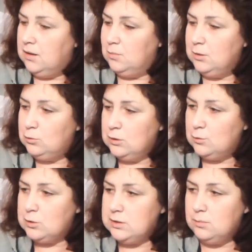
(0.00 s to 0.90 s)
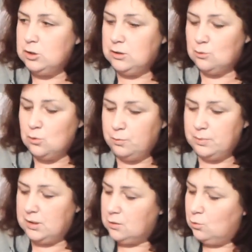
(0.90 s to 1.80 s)
И мне вот эти вот семь черенков
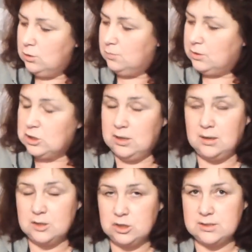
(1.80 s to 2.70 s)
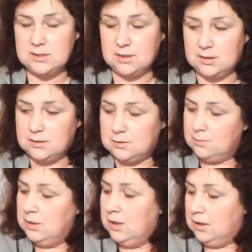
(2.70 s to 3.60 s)
пеларгонии пришли аж из Саратова.
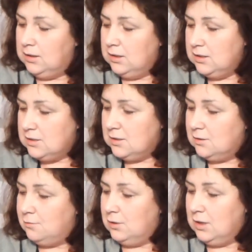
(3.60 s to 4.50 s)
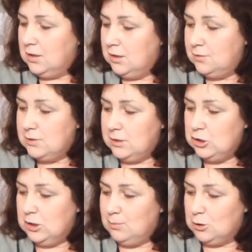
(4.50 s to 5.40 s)
Я ездила в Волгоград
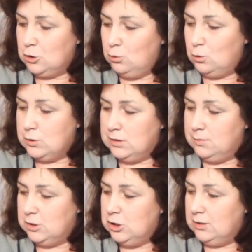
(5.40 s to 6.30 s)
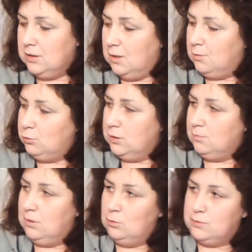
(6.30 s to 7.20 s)
встречать маршрутку с этими черенками. Вот они
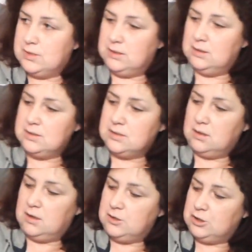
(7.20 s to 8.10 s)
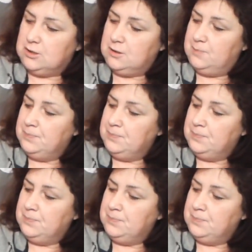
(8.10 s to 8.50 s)
были вот в таких стаканчиках.